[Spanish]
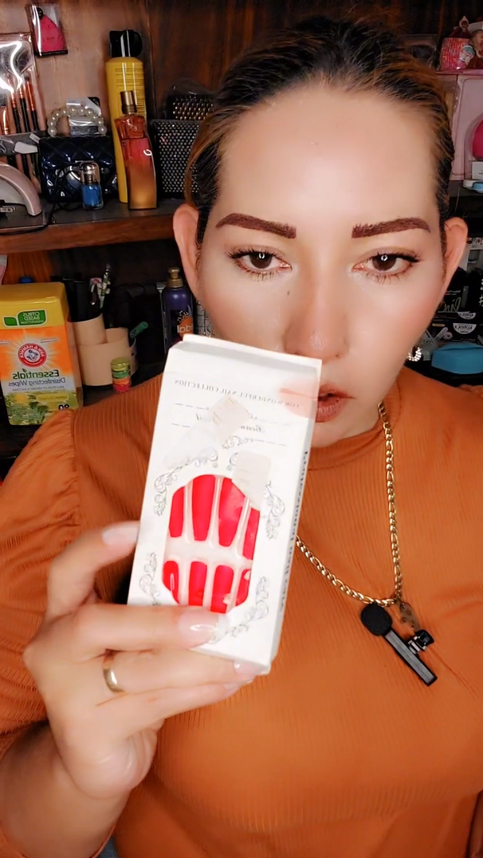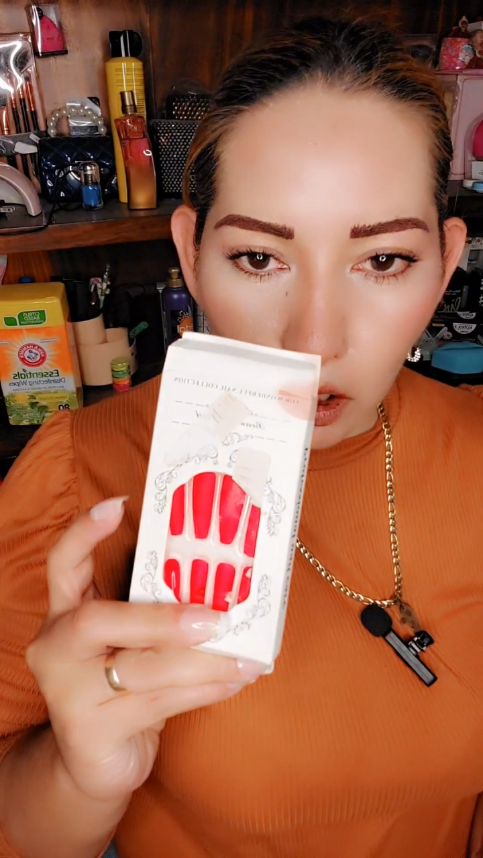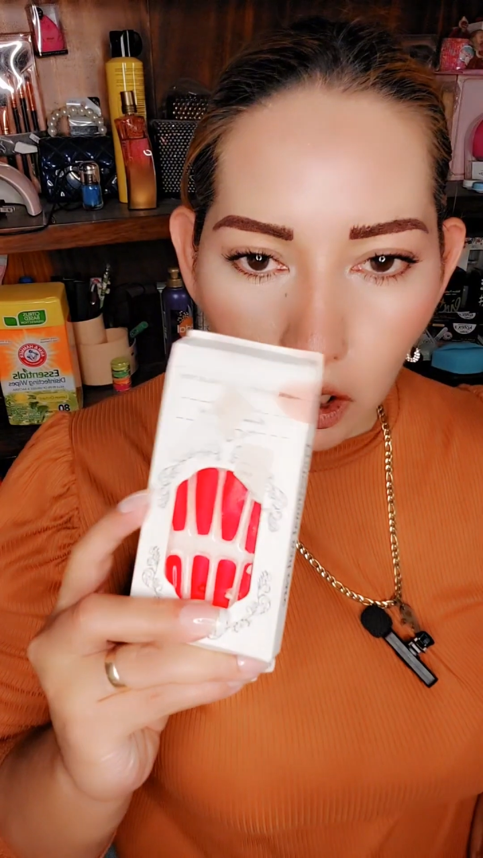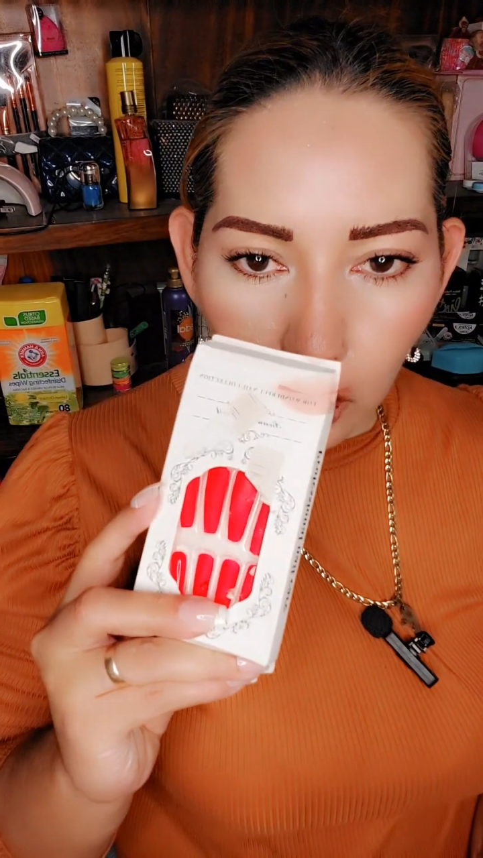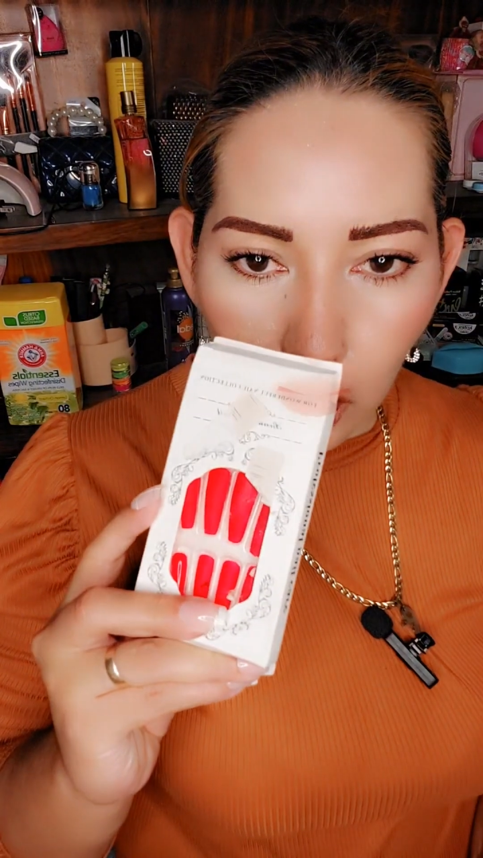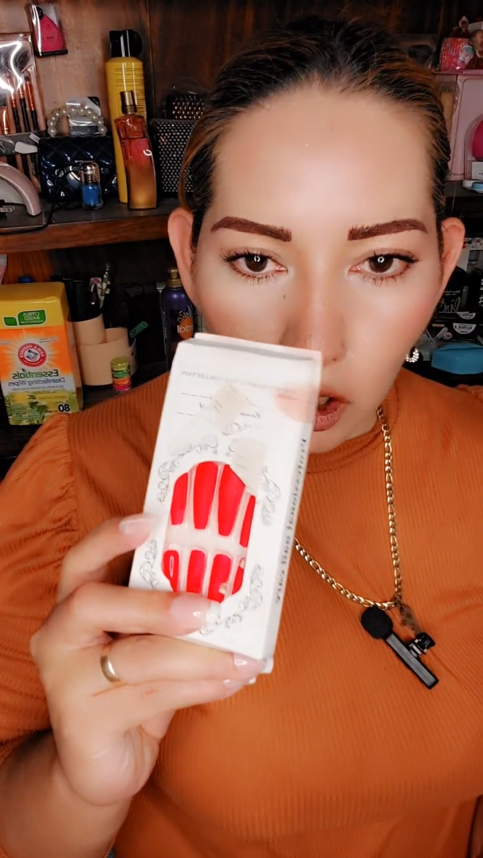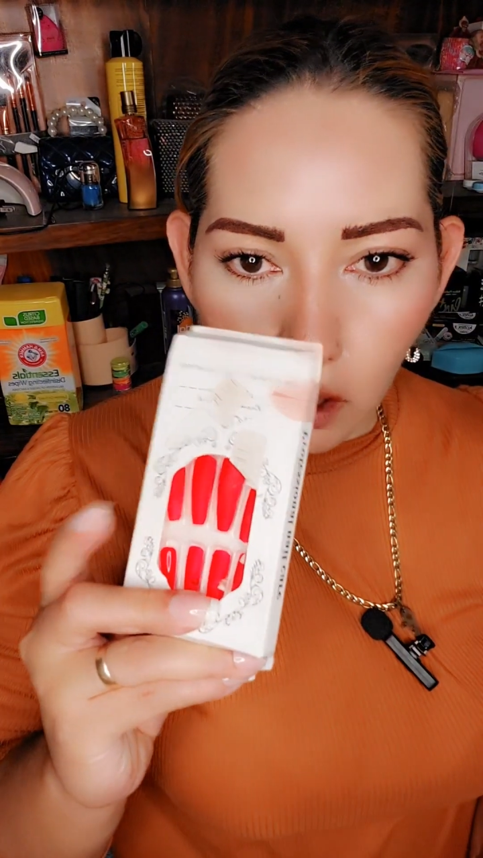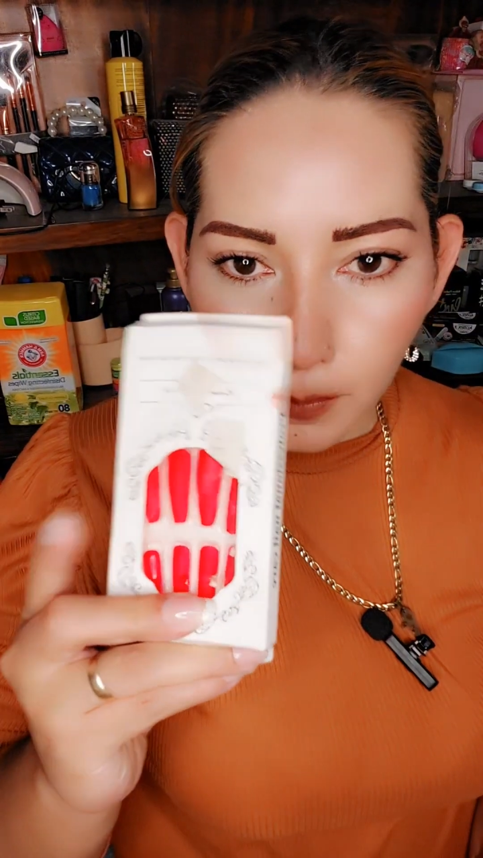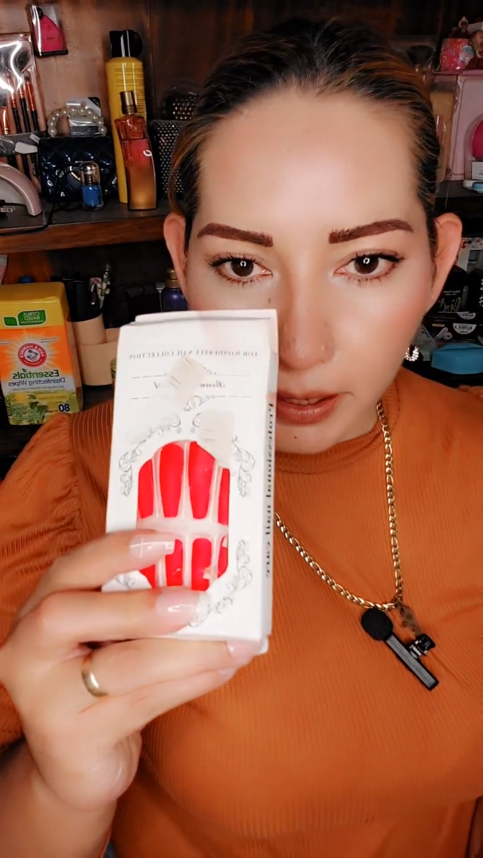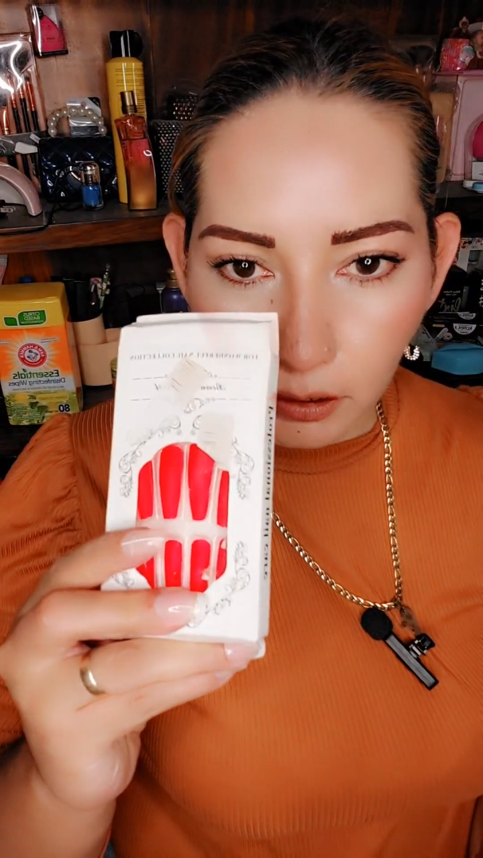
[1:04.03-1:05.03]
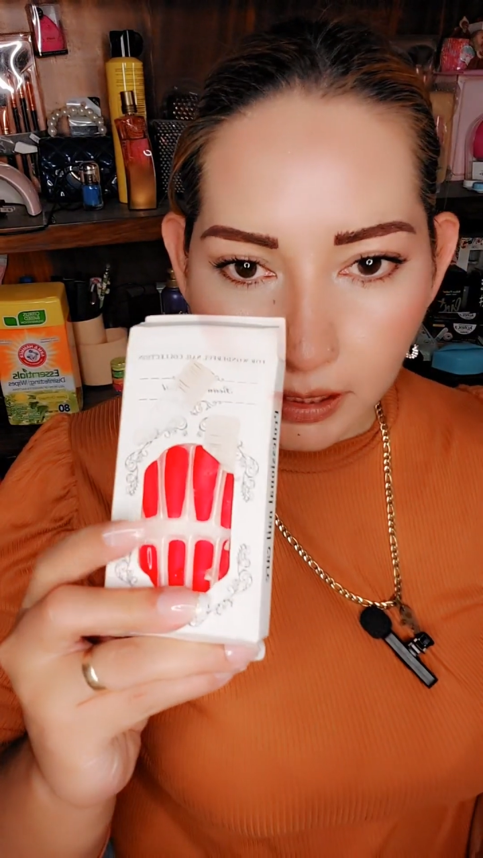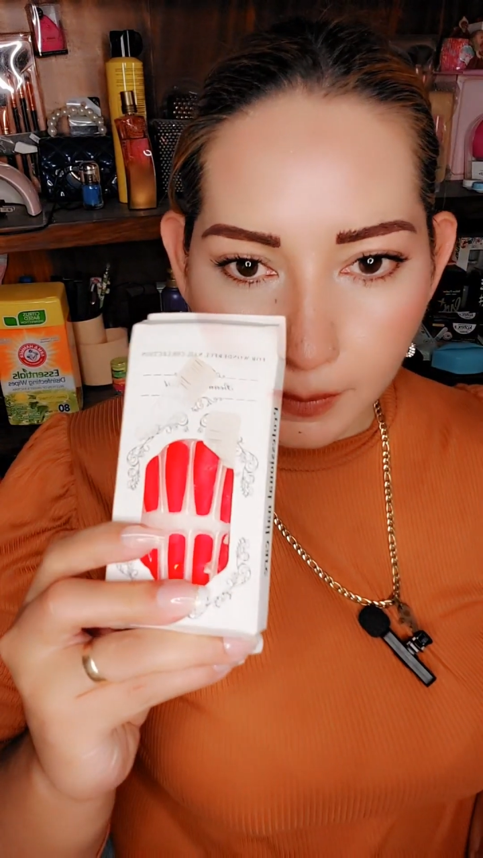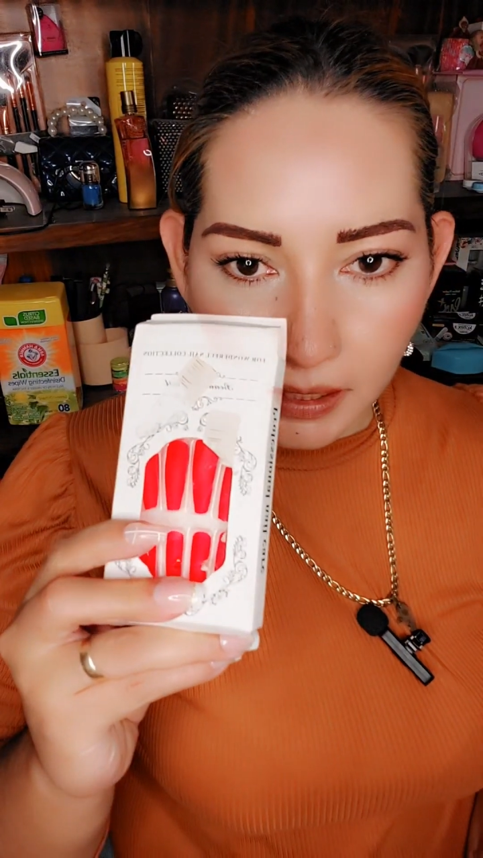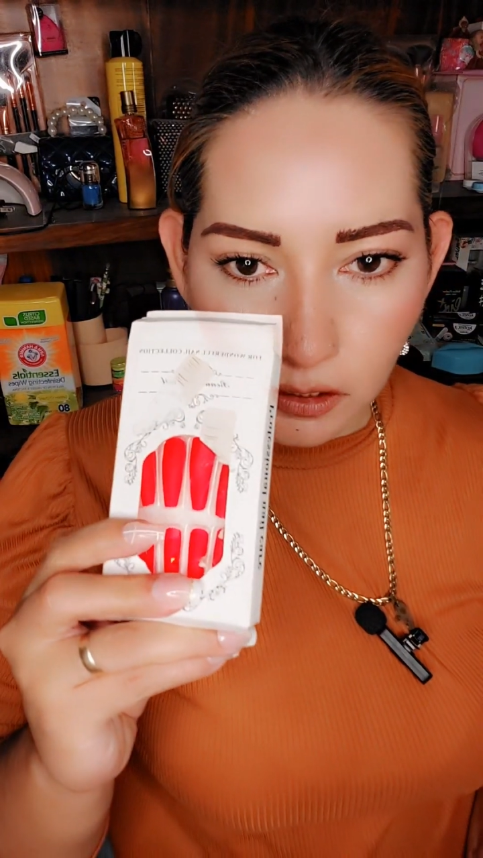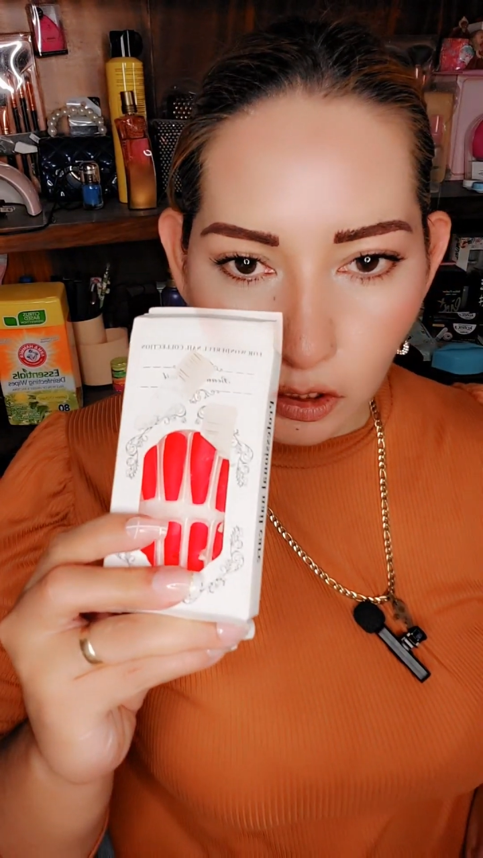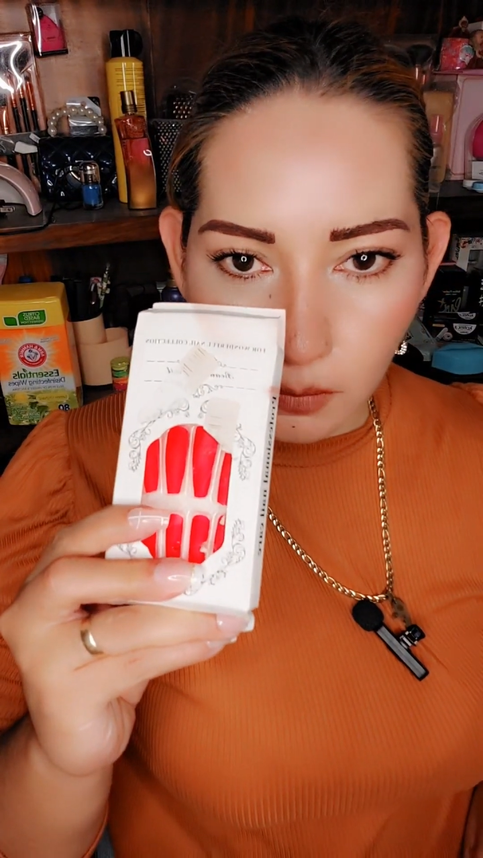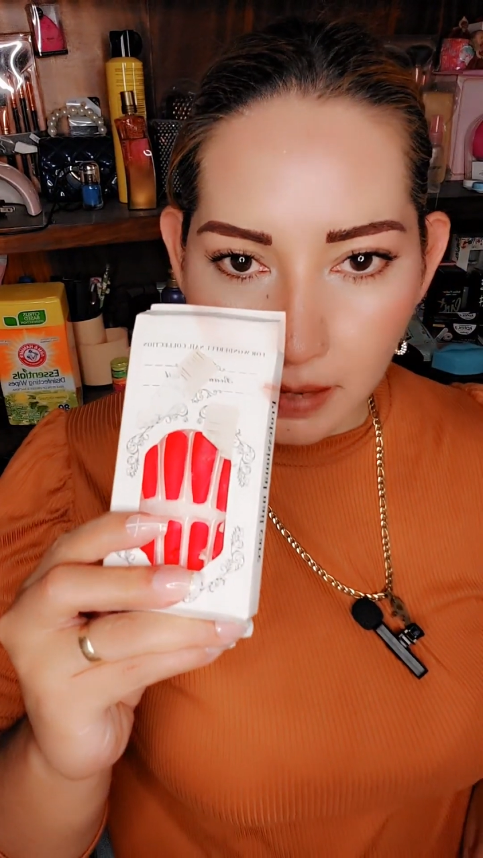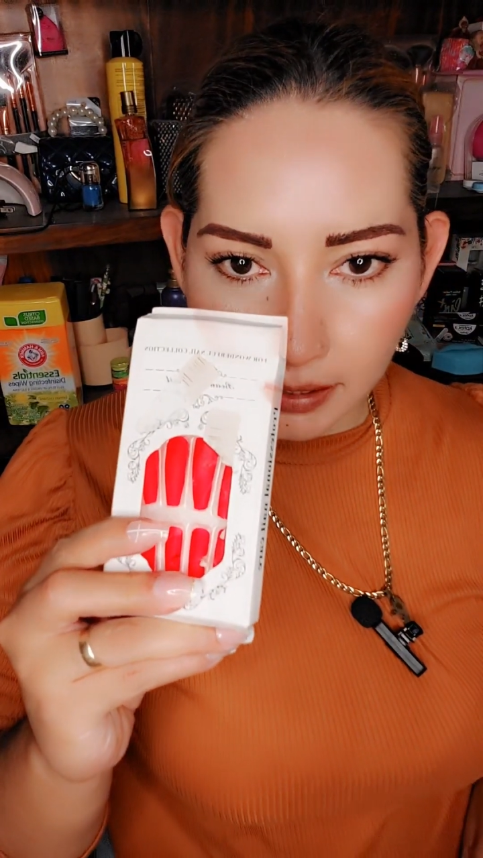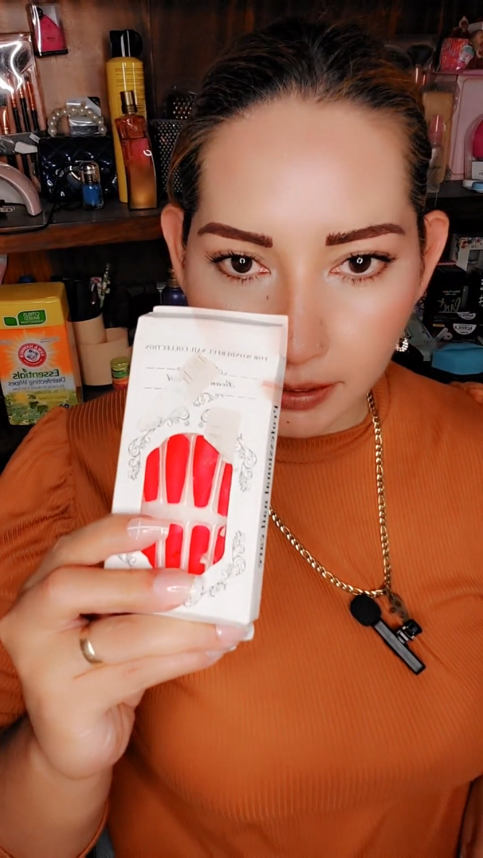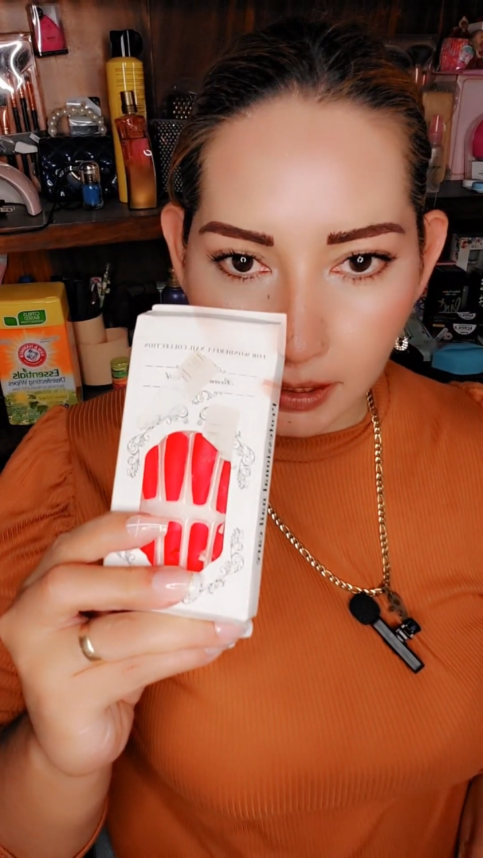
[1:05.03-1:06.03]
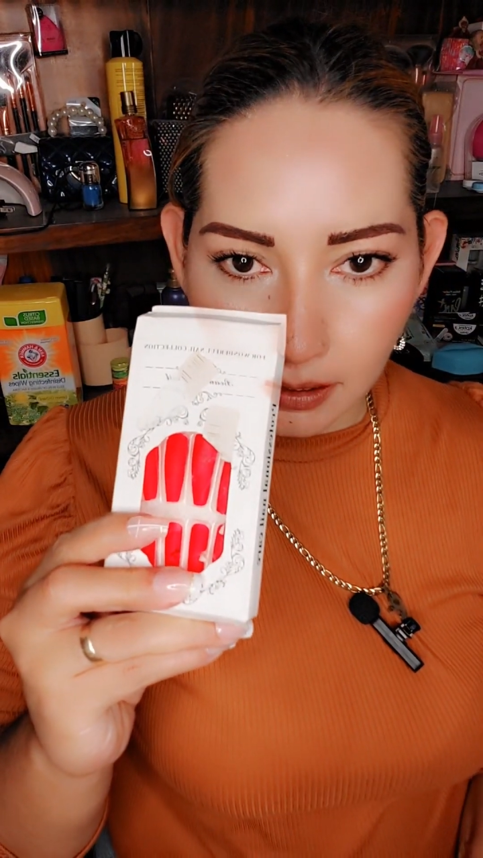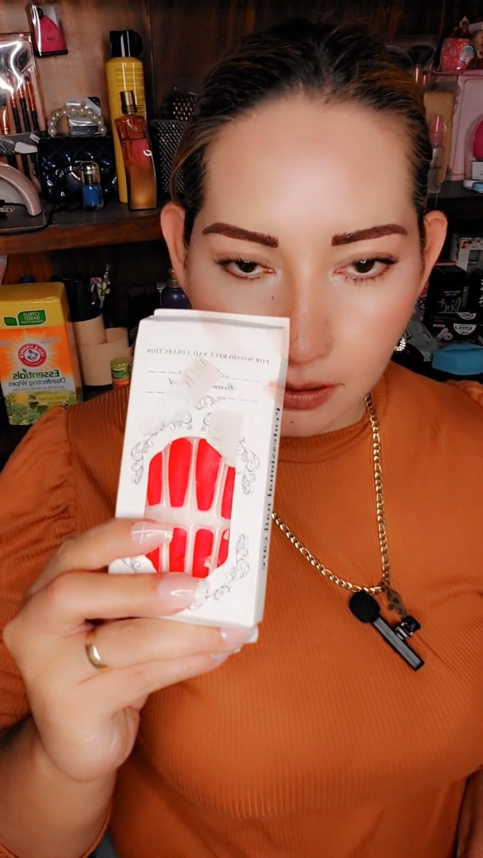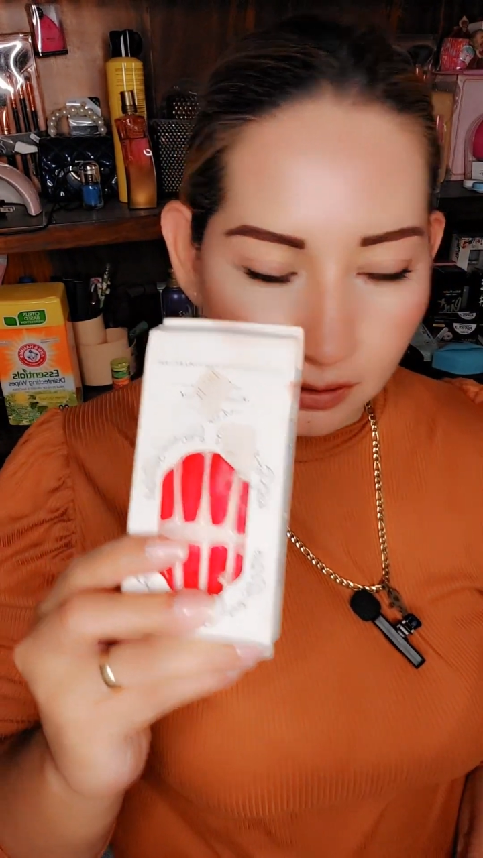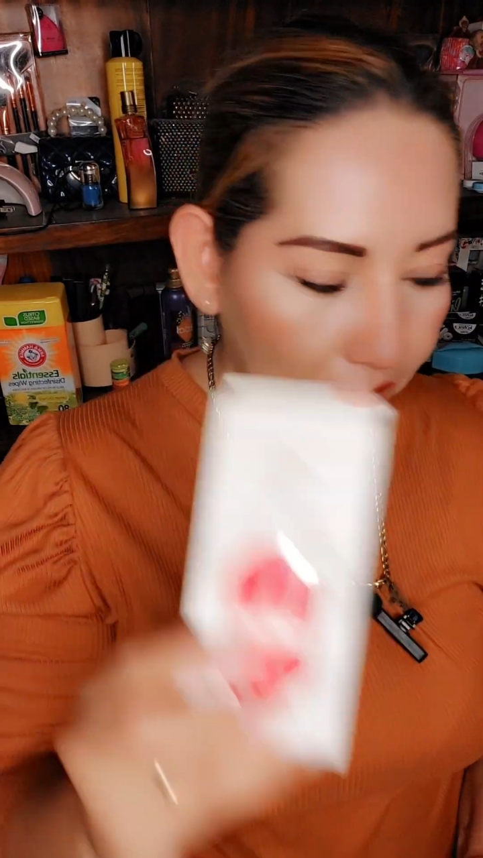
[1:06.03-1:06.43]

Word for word: un color rojo, pero también son mate.